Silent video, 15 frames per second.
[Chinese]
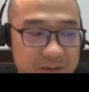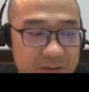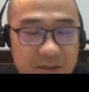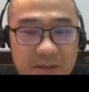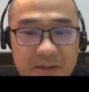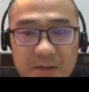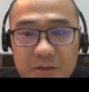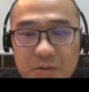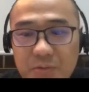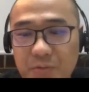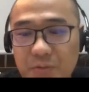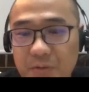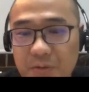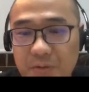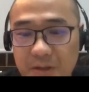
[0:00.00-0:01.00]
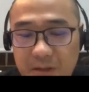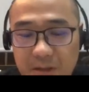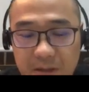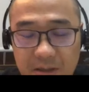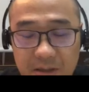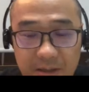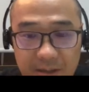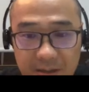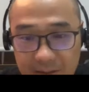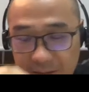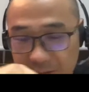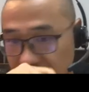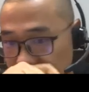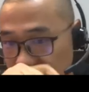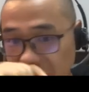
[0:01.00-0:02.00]
现在在中国也开了一
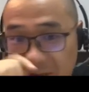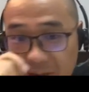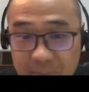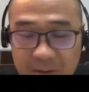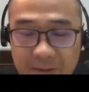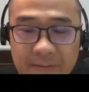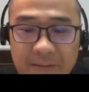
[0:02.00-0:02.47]
个分店吧。